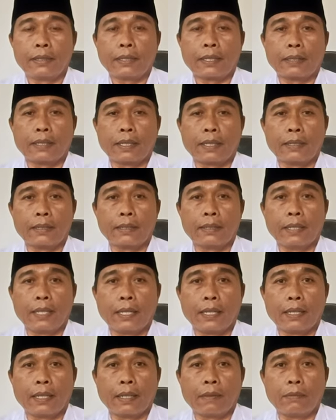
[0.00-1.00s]
sekretaris
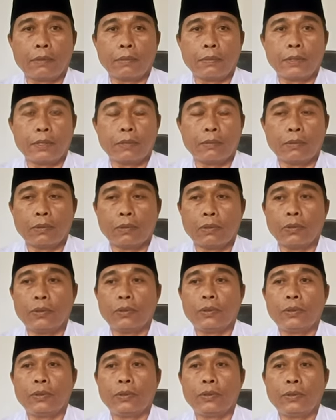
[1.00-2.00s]
daerah provinsi
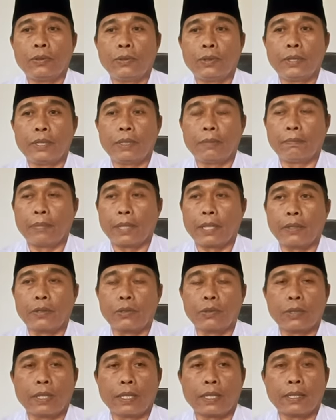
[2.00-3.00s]
Bengkulu menyampaikan
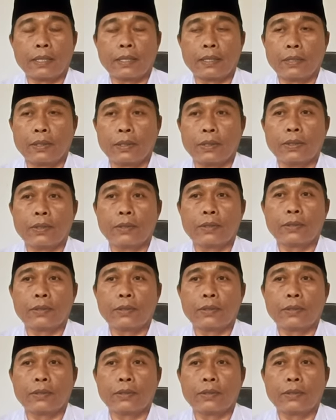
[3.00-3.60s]
surat petito